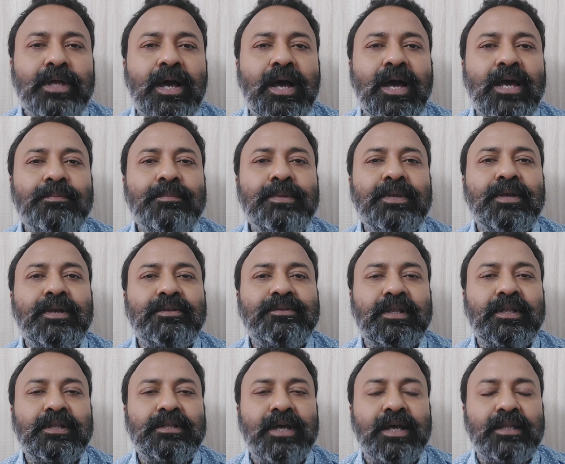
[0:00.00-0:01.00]
धार्मिक
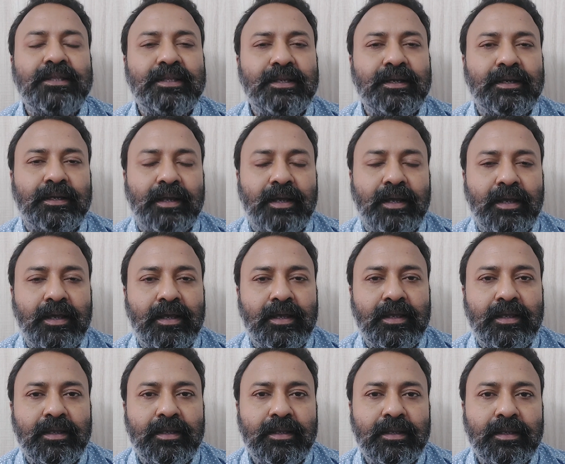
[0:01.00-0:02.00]
स्थल ज़्यादा लग रहा
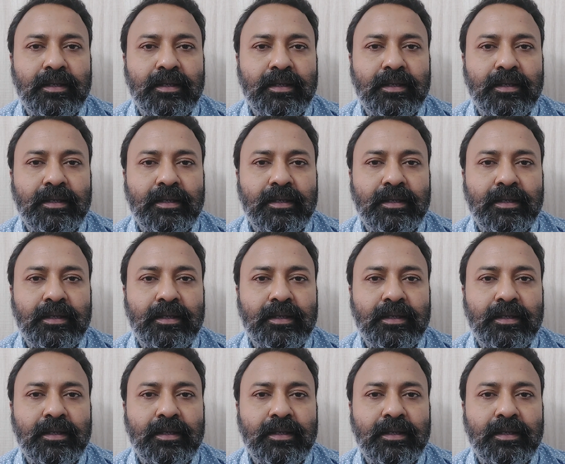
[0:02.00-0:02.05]
है